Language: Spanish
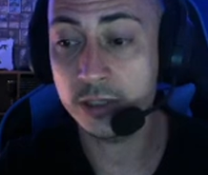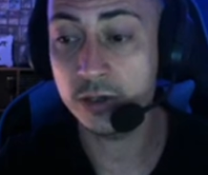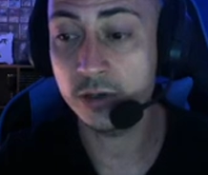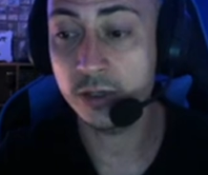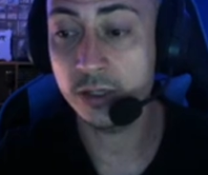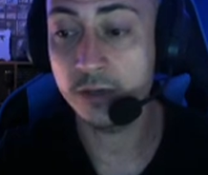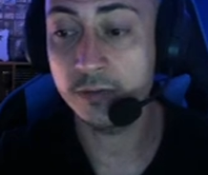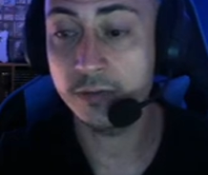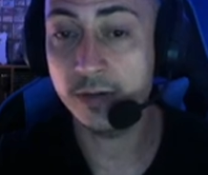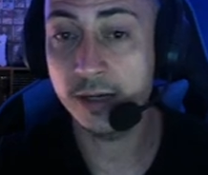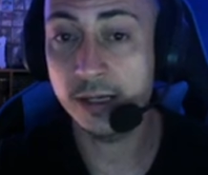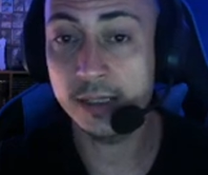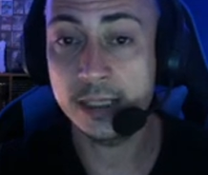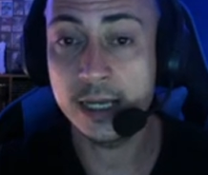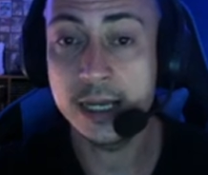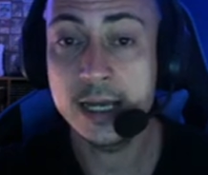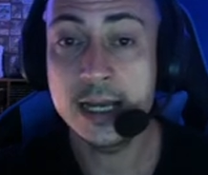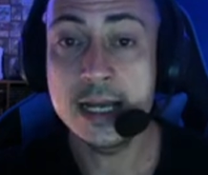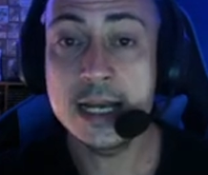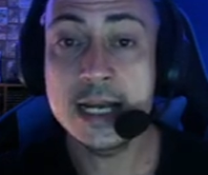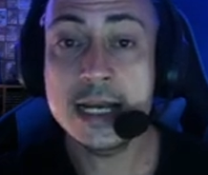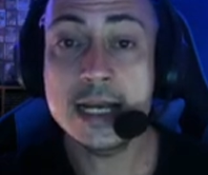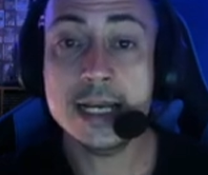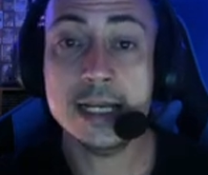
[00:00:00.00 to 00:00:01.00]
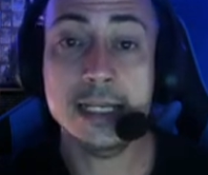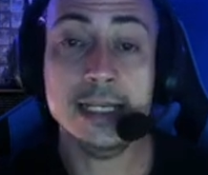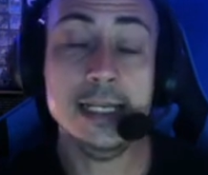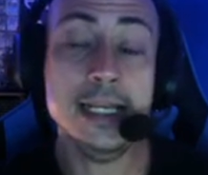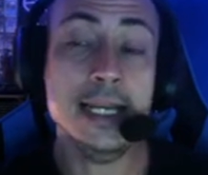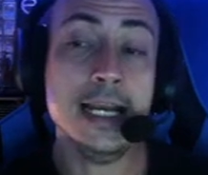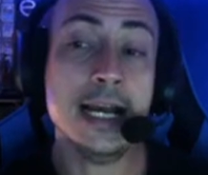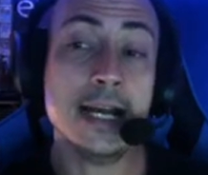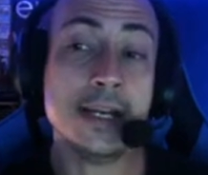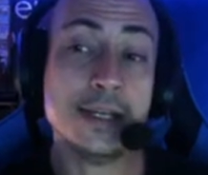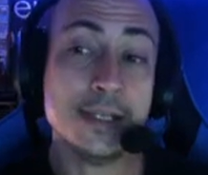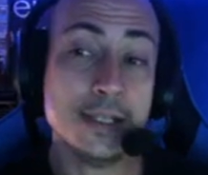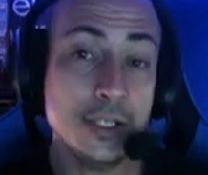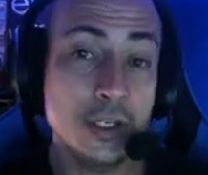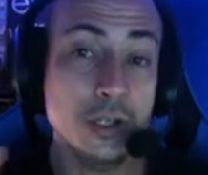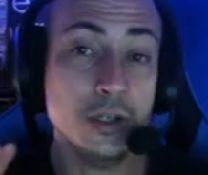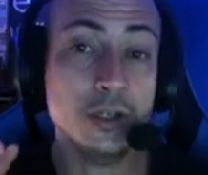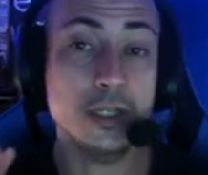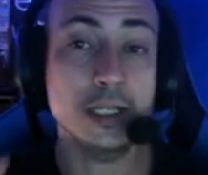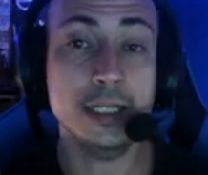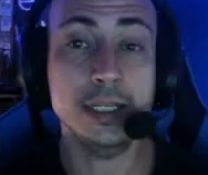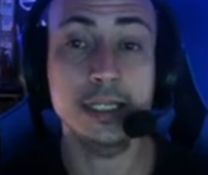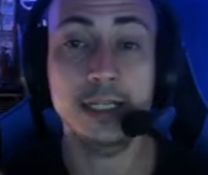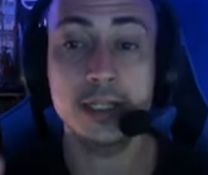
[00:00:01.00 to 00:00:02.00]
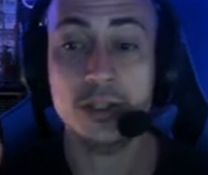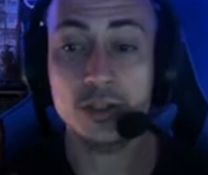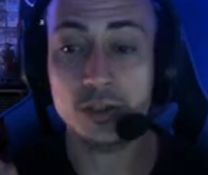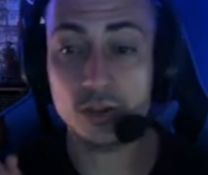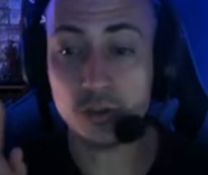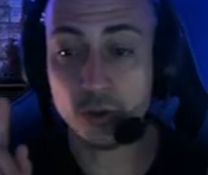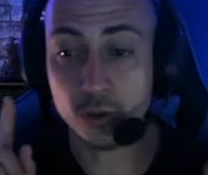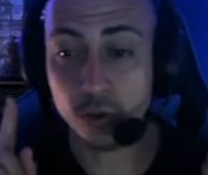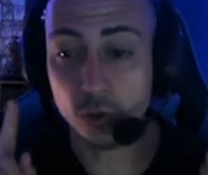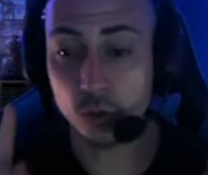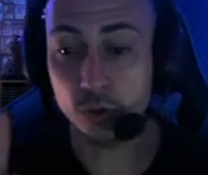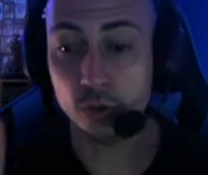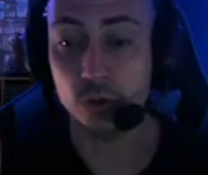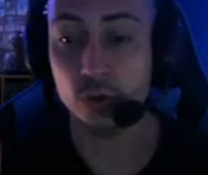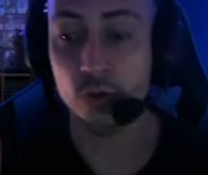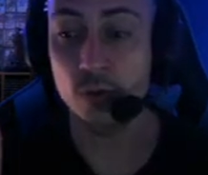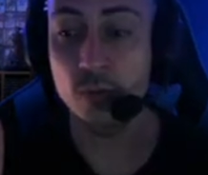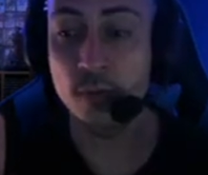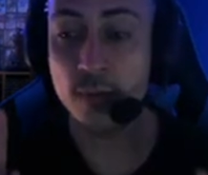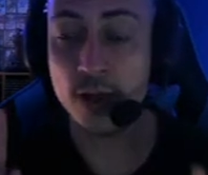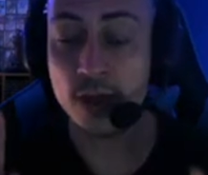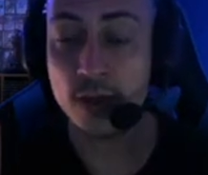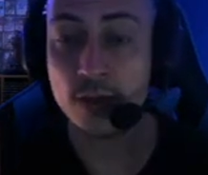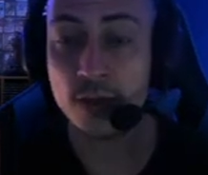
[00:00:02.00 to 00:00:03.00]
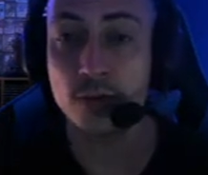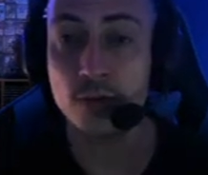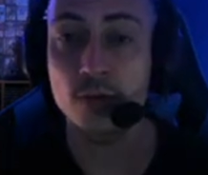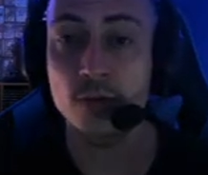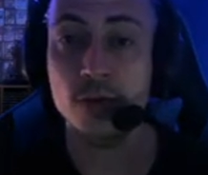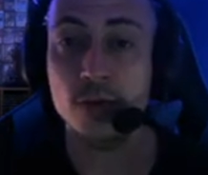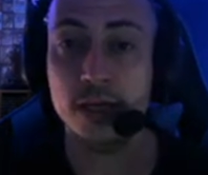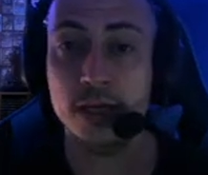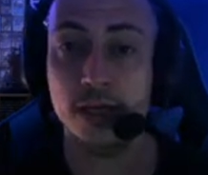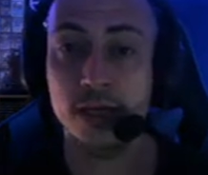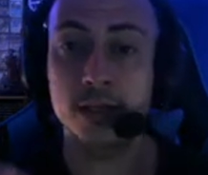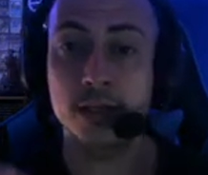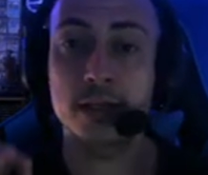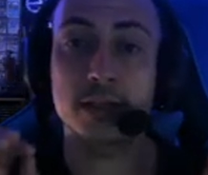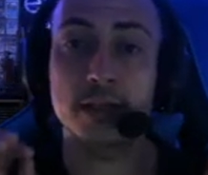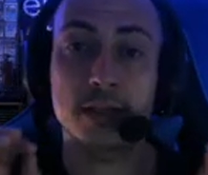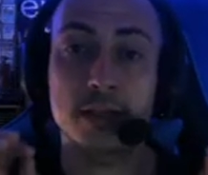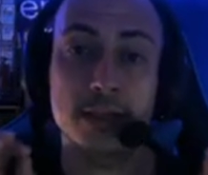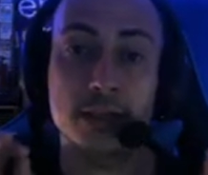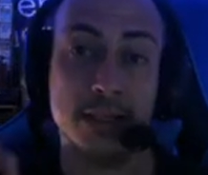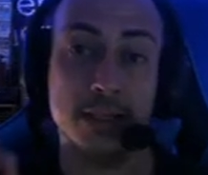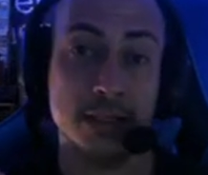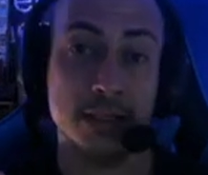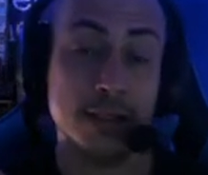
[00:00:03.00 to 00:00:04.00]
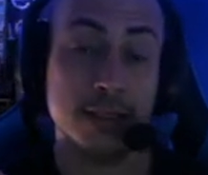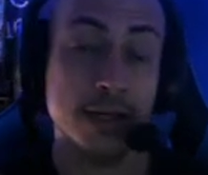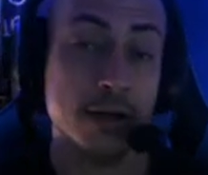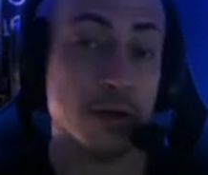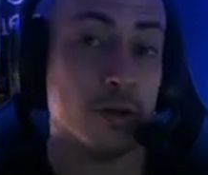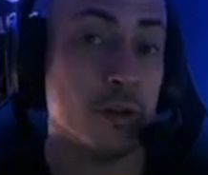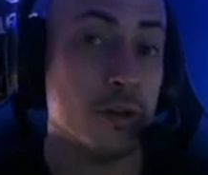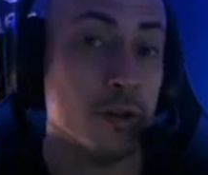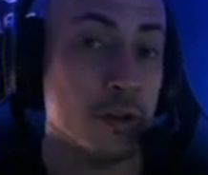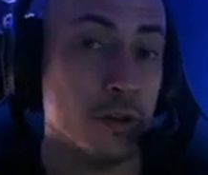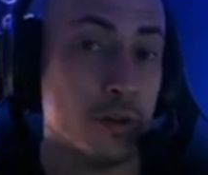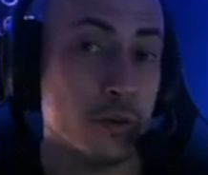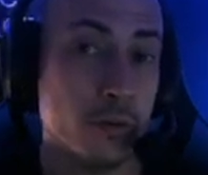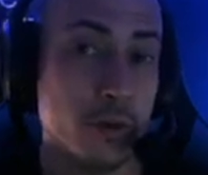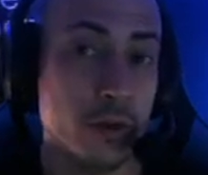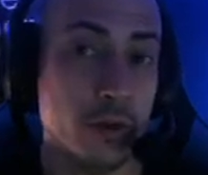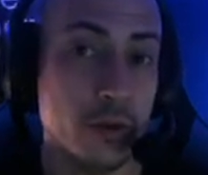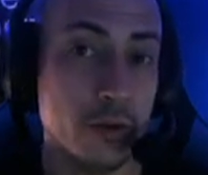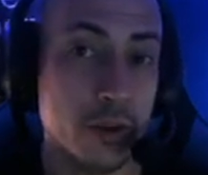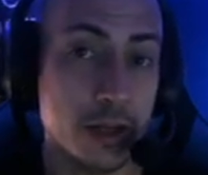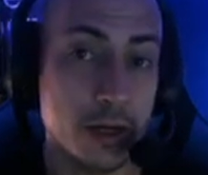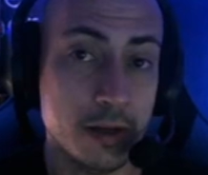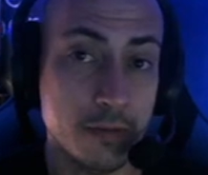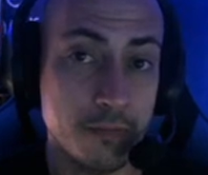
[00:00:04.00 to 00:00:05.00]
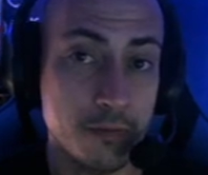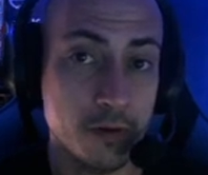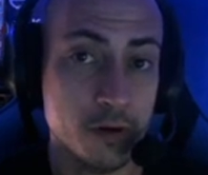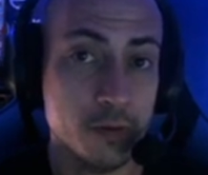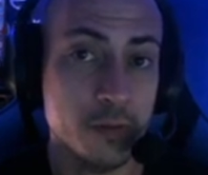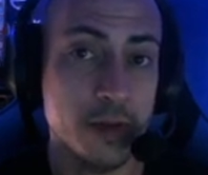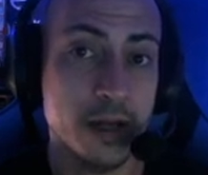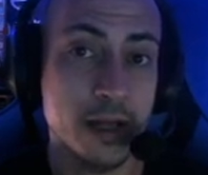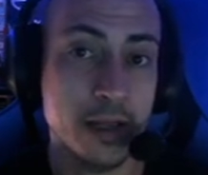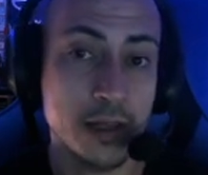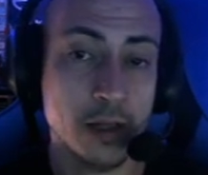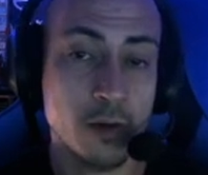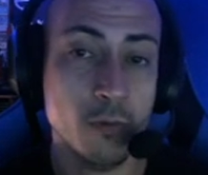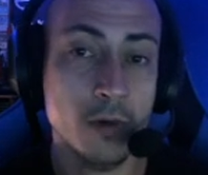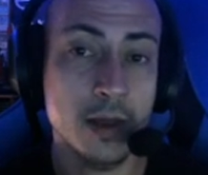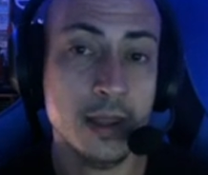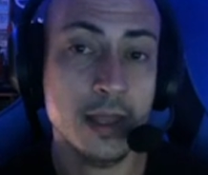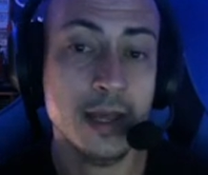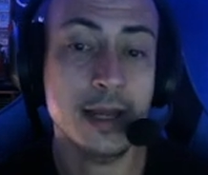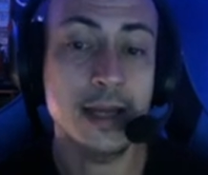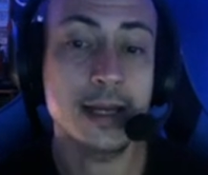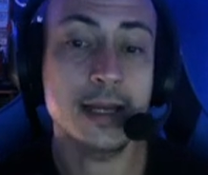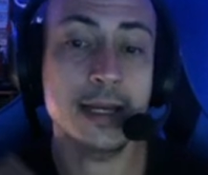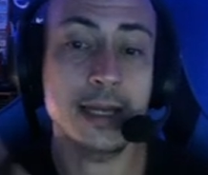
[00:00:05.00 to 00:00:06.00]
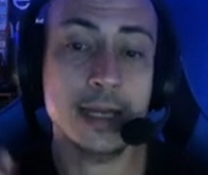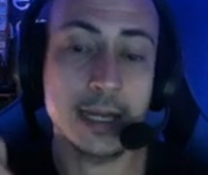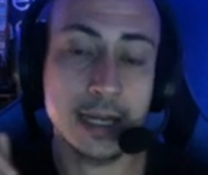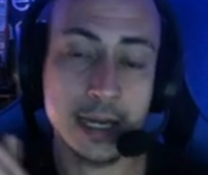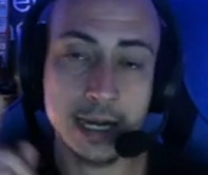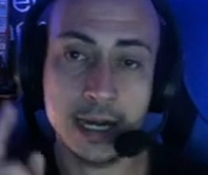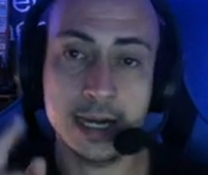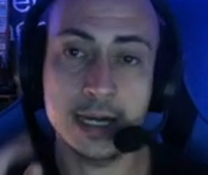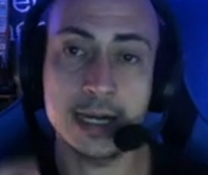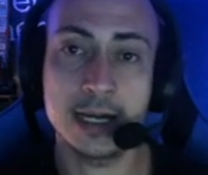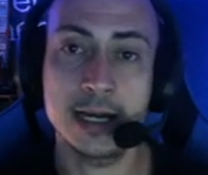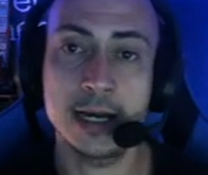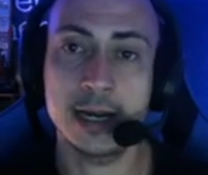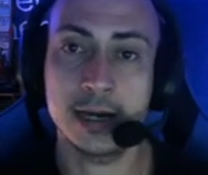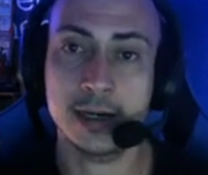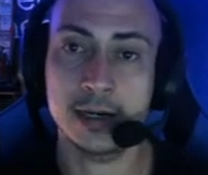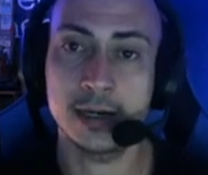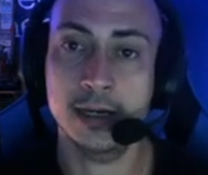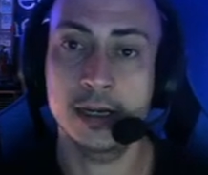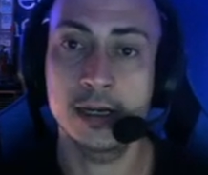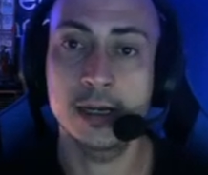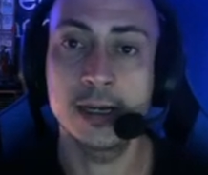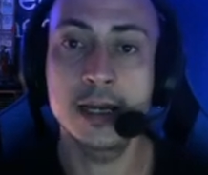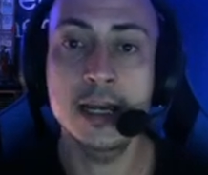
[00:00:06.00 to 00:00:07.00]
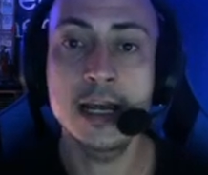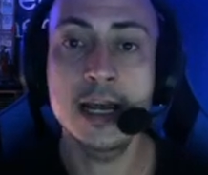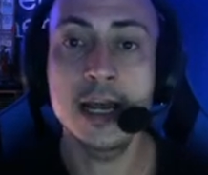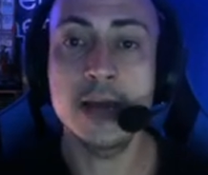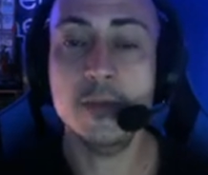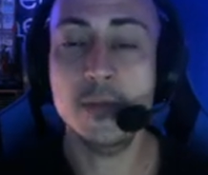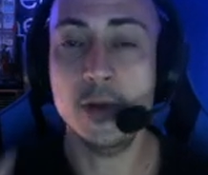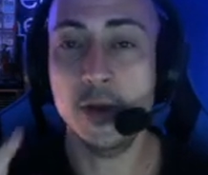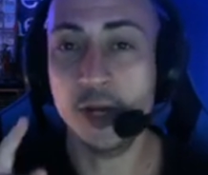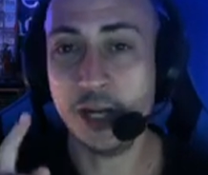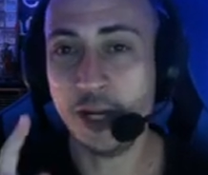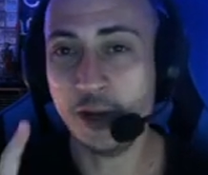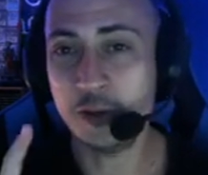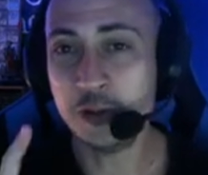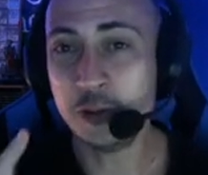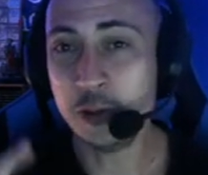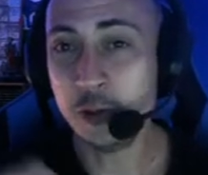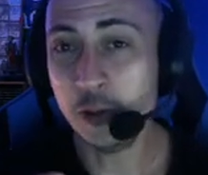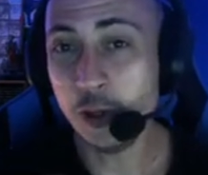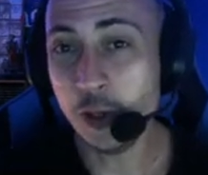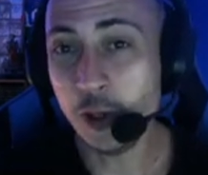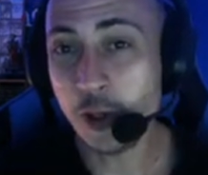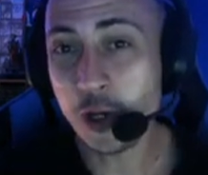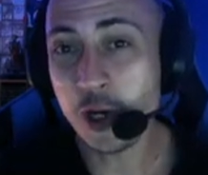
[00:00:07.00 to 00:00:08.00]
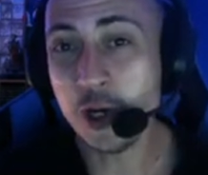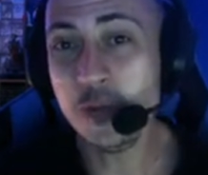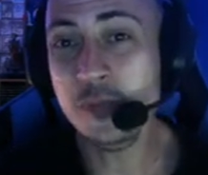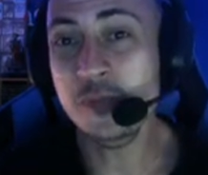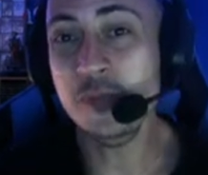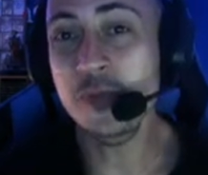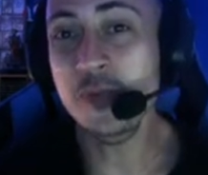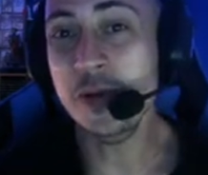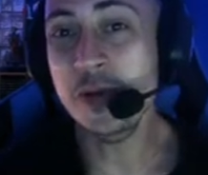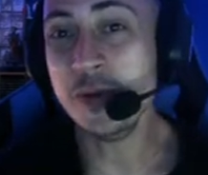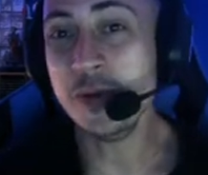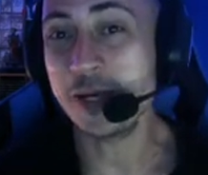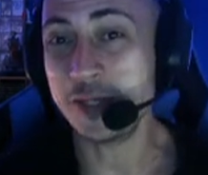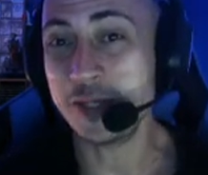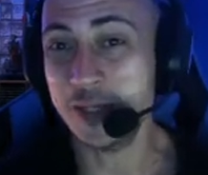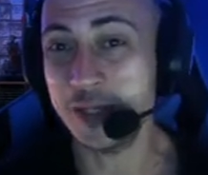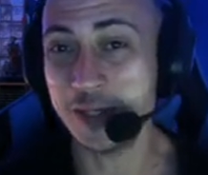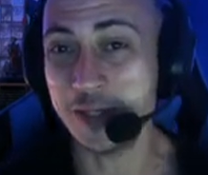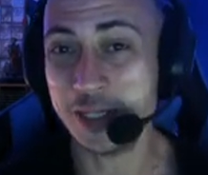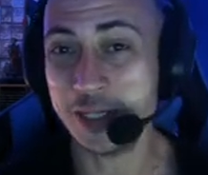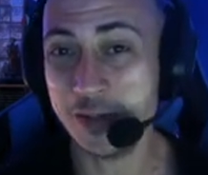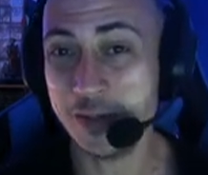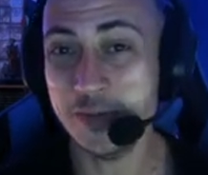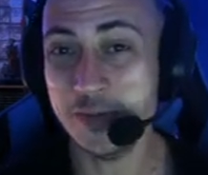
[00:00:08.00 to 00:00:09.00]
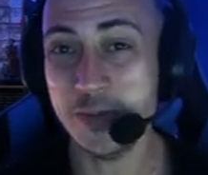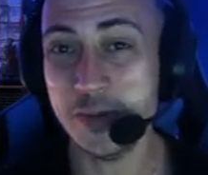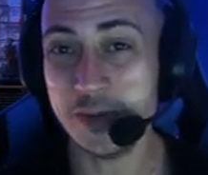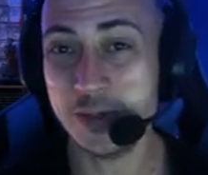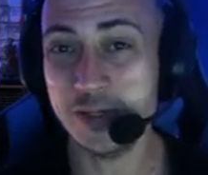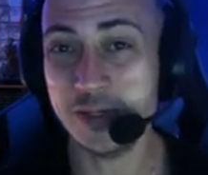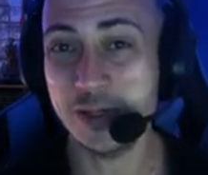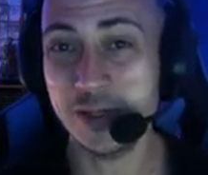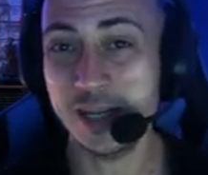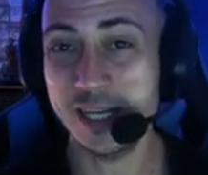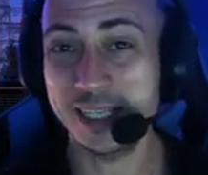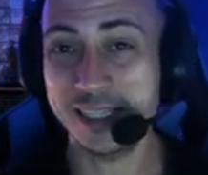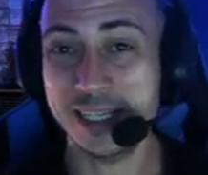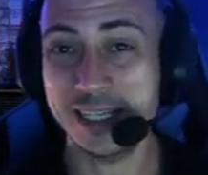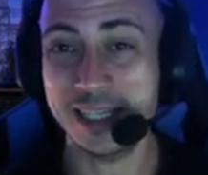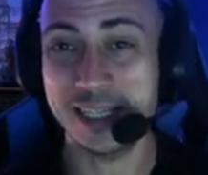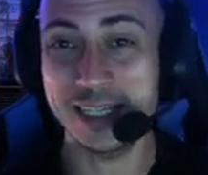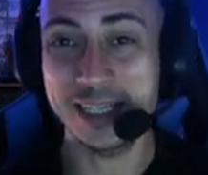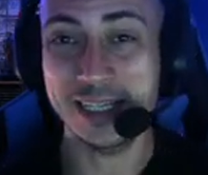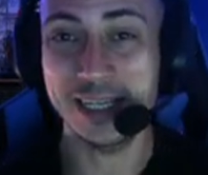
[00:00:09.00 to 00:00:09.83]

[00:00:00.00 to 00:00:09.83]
lo que falta. Y Ashiok es otro mazo que, si está construido de la forma adecuada, gana a RAL. Pero hay que construirlo con mi versión. ¿Sabéis mi versión que la traje aquí